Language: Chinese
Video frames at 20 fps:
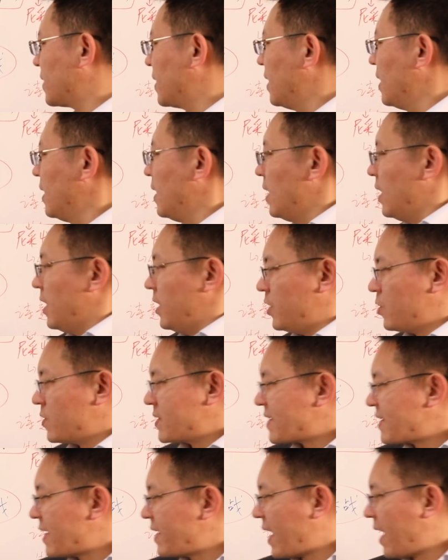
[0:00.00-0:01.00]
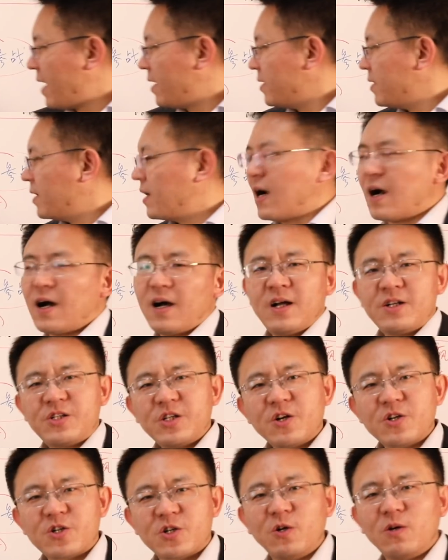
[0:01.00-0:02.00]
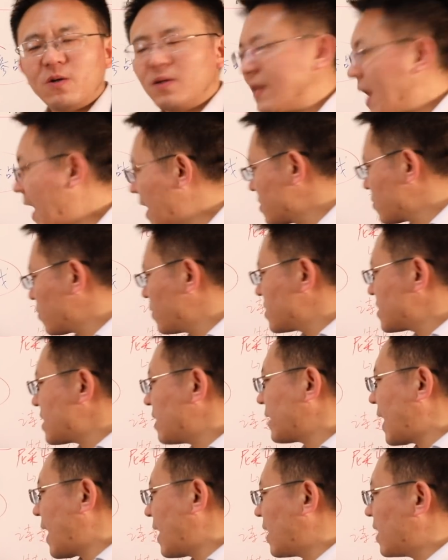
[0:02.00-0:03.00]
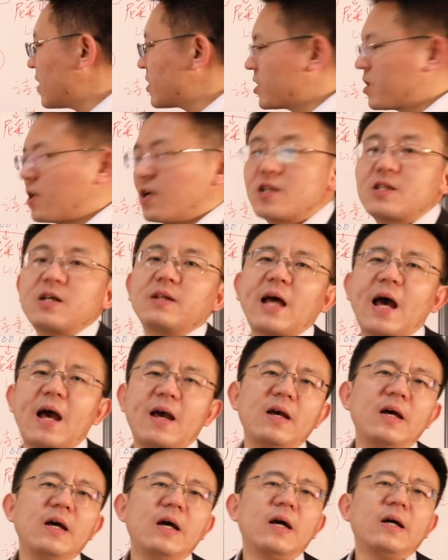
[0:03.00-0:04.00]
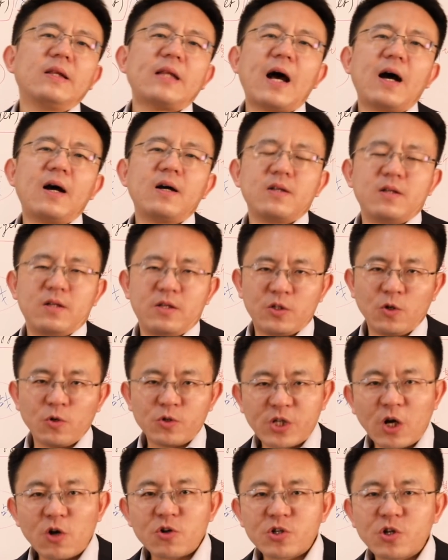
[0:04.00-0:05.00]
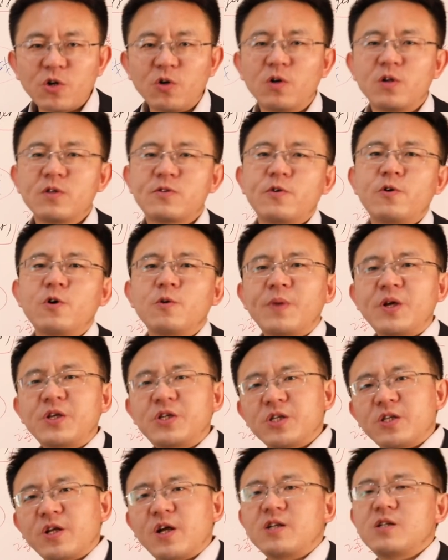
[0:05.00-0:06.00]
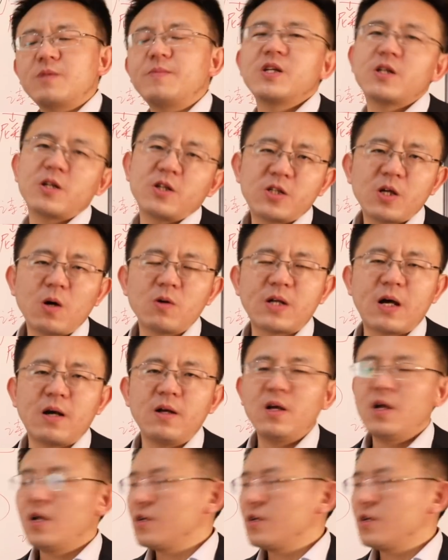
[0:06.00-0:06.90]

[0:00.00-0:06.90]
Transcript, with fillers: 位。一九三三年啊，这个时候纳粹上台了，希特勒上台，他由教授最后被希特勒任命成校长，